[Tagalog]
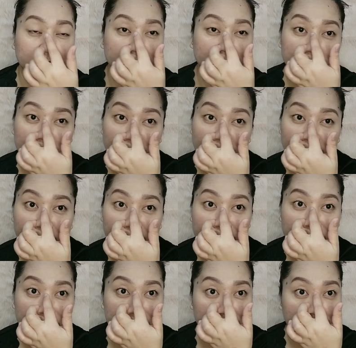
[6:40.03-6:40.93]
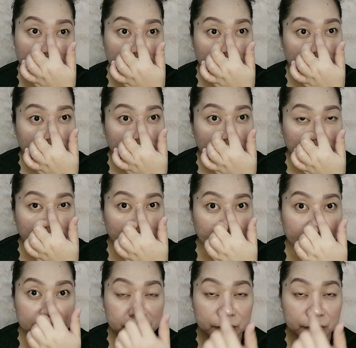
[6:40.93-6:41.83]
Ito talaga yung
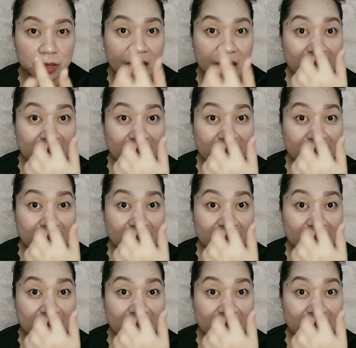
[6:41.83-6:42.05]
ano,